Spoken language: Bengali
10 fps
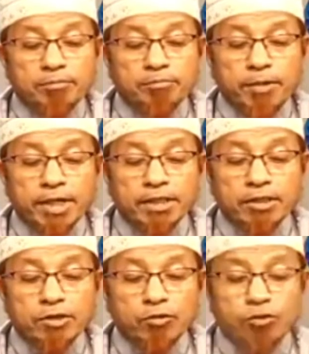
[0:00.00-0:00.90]
বাড়িতে
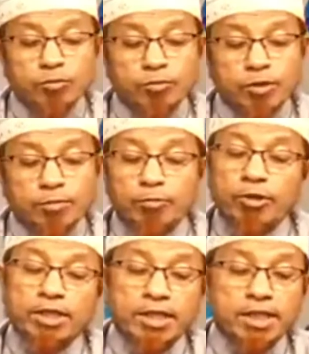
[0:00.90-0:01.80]
সন্ন্যত পড়ে পরে
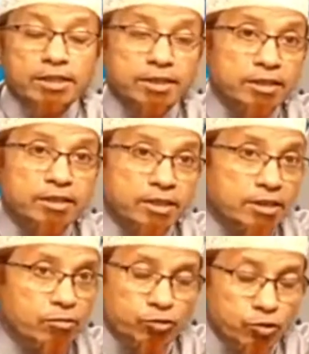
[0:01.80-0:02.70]
গিয়ে আজান দিতে চান
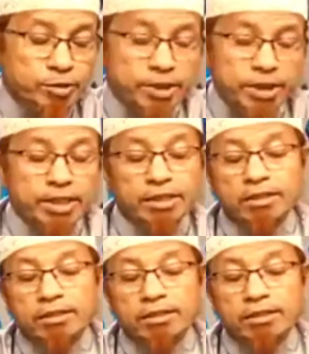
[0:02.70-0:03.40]
অসুবিধে নেই